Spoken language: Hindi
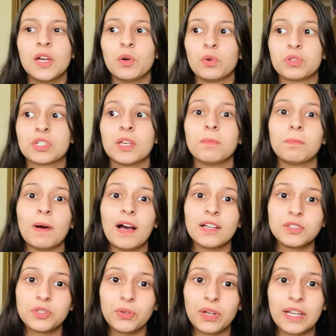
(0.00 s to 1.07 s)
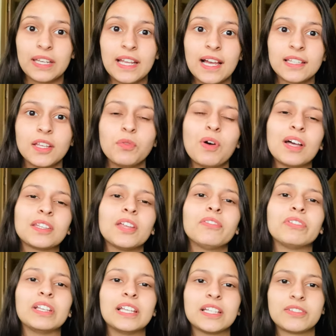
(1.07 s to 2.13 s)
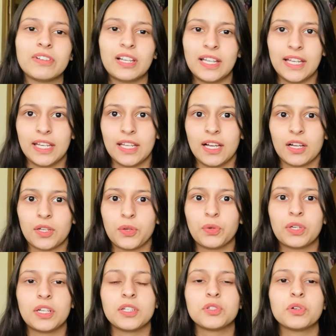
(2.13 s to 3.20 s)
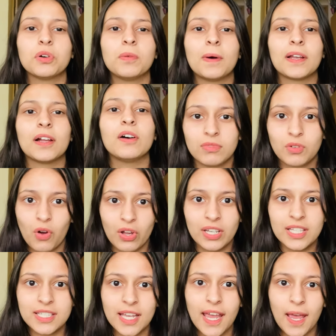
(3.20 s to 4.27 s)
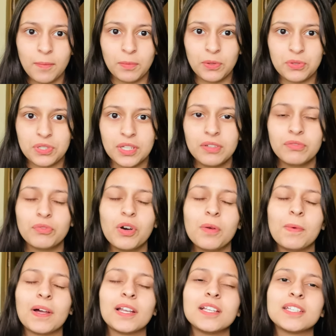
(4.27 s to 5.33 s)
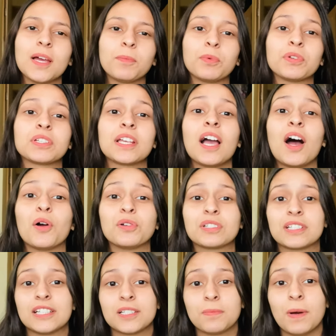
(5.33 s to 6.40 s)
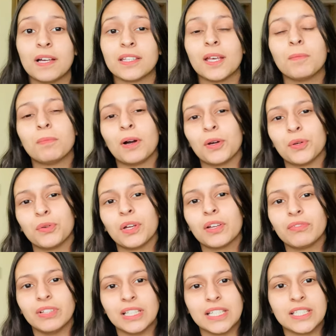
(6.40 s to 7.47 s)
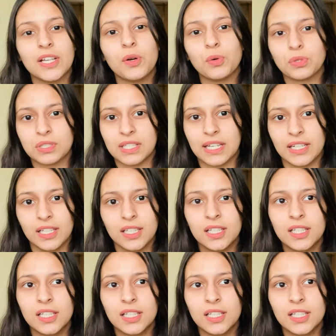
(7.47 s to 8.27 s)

उसके बाद जो एरिया आता है वो आता है विलेज वाला एरिया क्योंकि जो हमारा कॉलेज है एम वो हमारा जयपुर के आउटस्कर्ट्स में आता है बगरू एक विलेज है उस साइड